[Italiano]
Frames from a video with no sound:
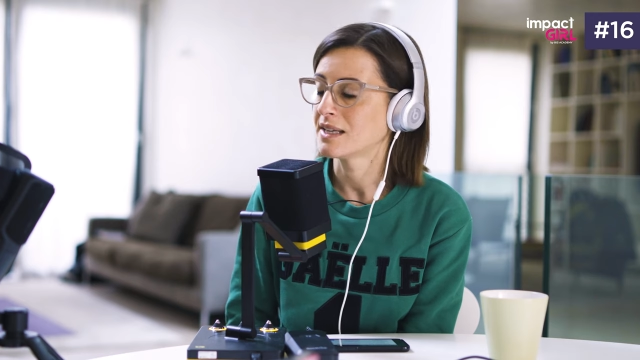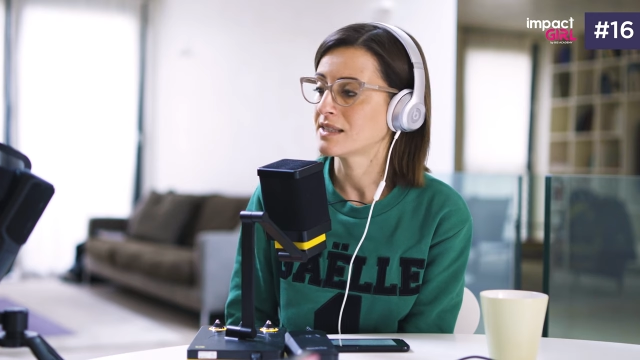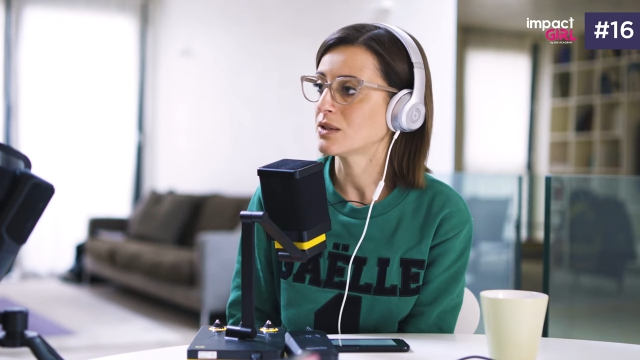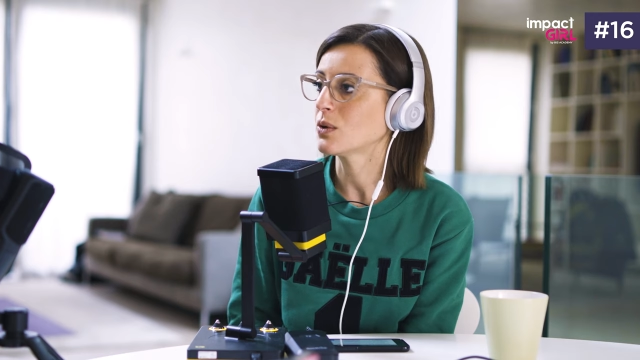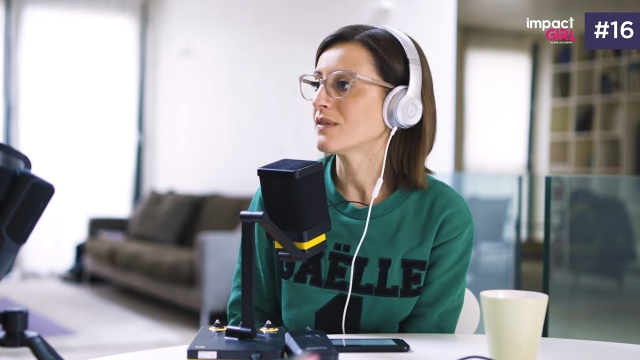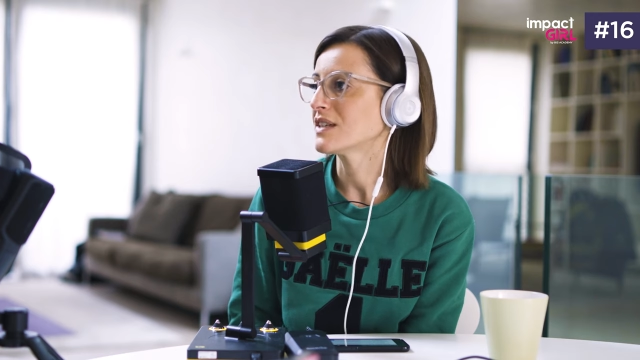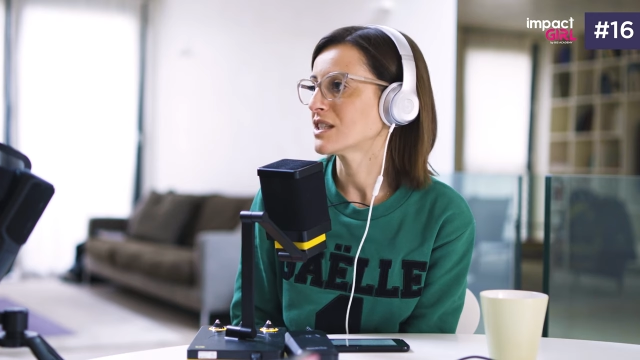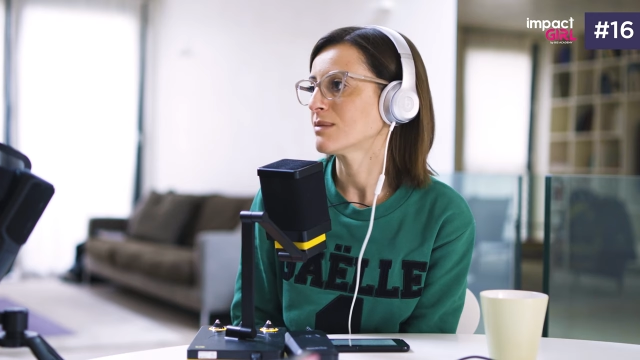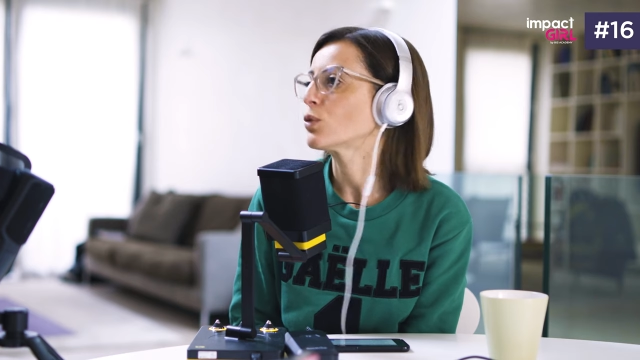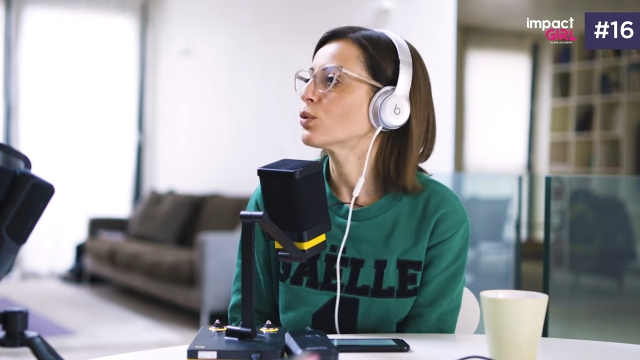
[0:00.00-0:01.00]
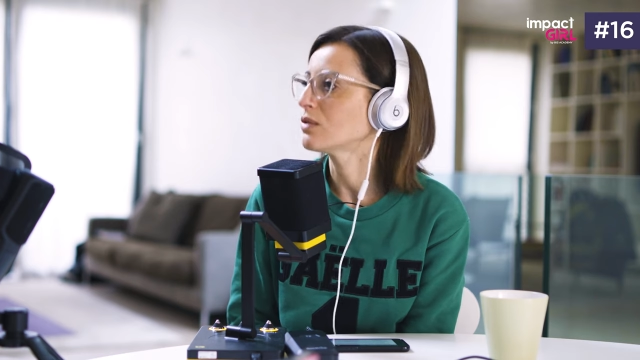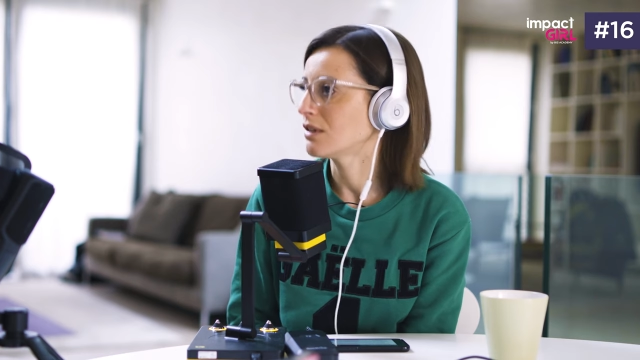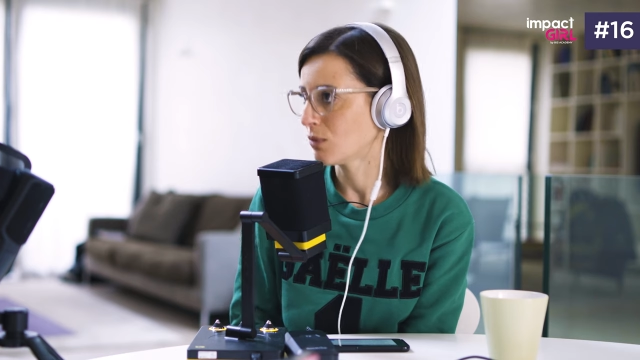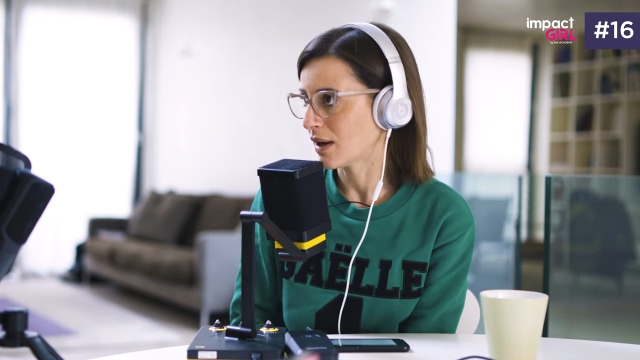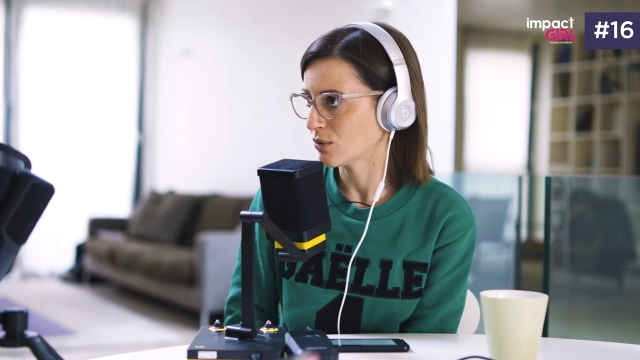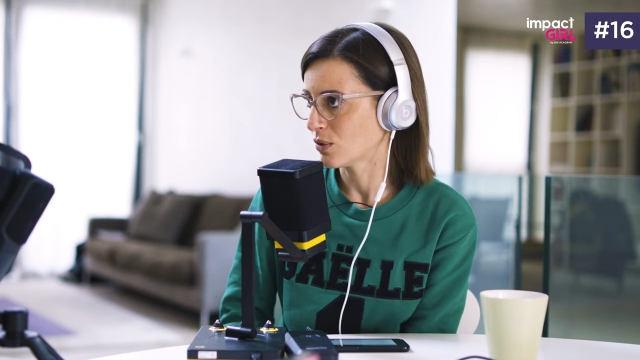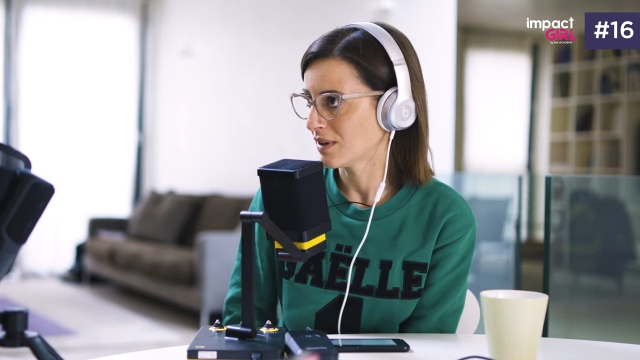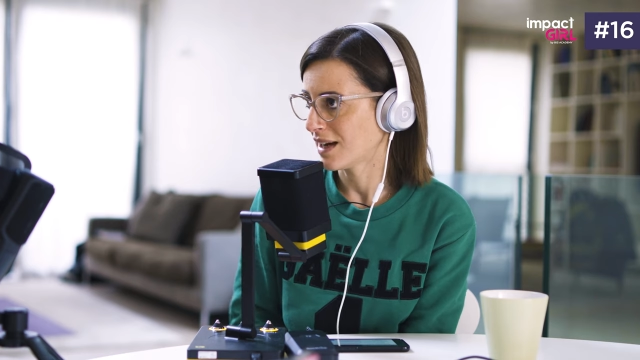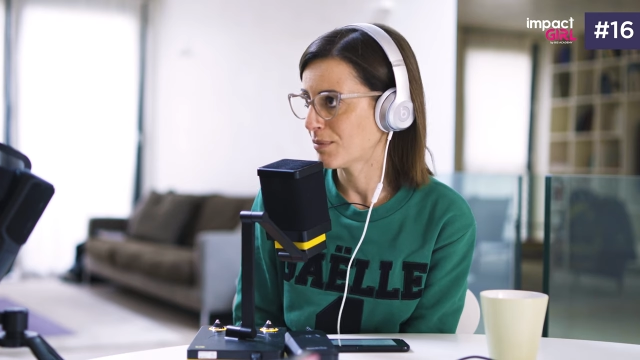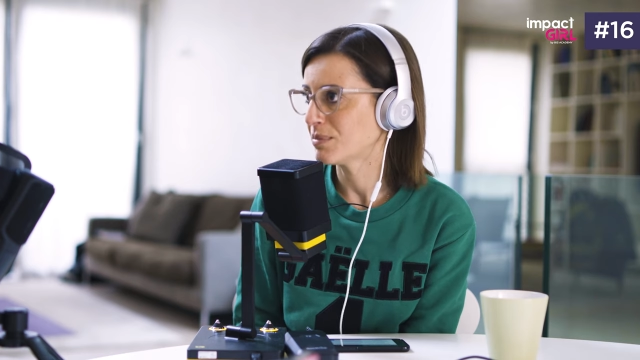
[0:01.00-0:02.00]
Se noi avessimo
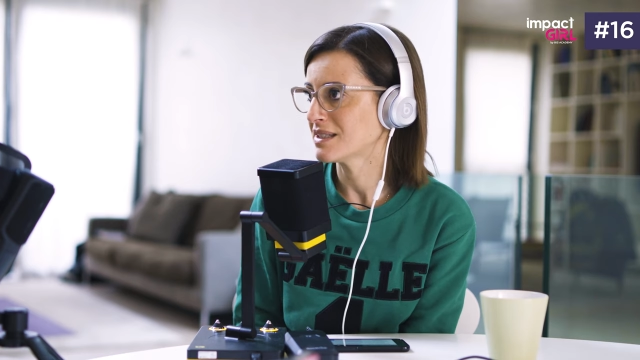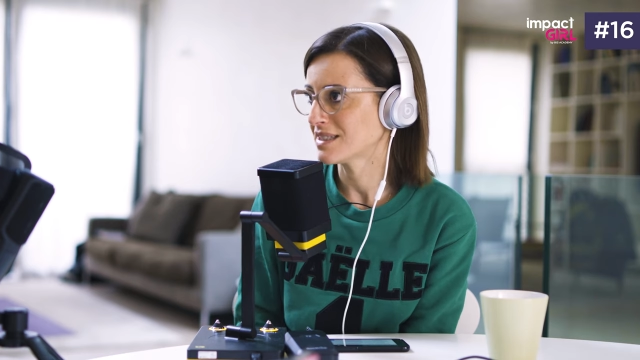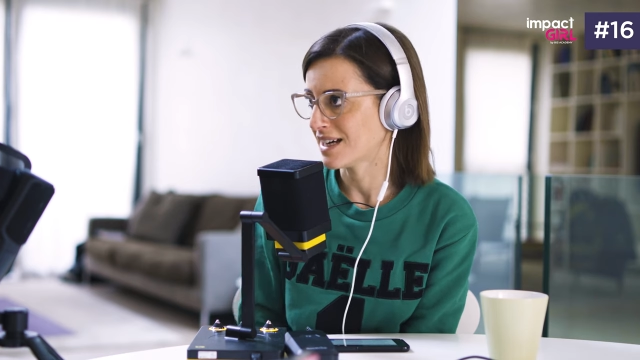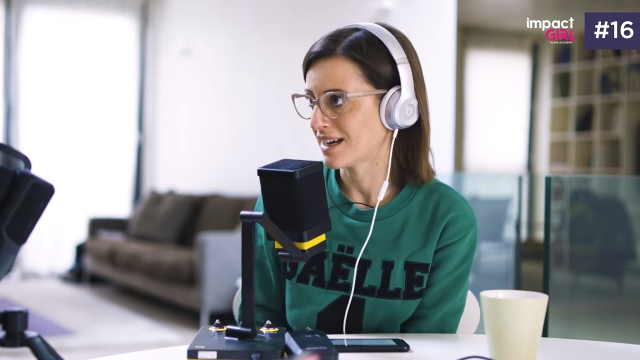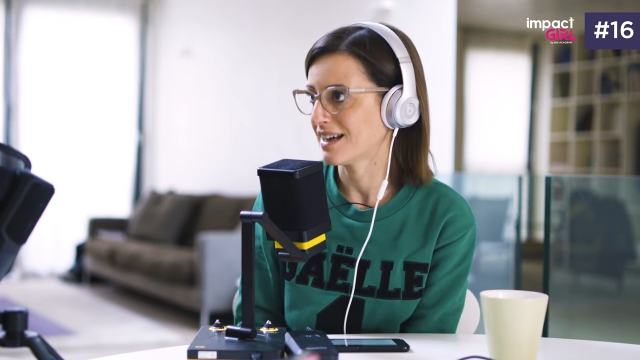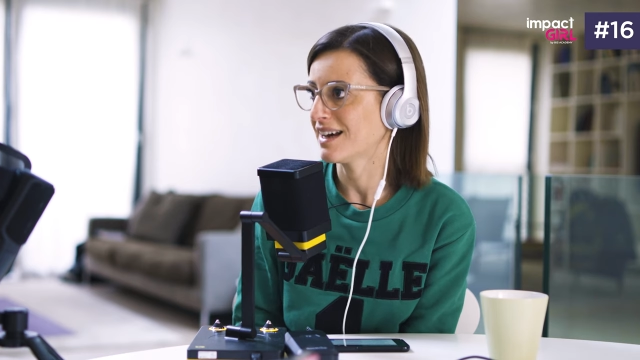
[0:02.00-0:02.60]
continuato a pensare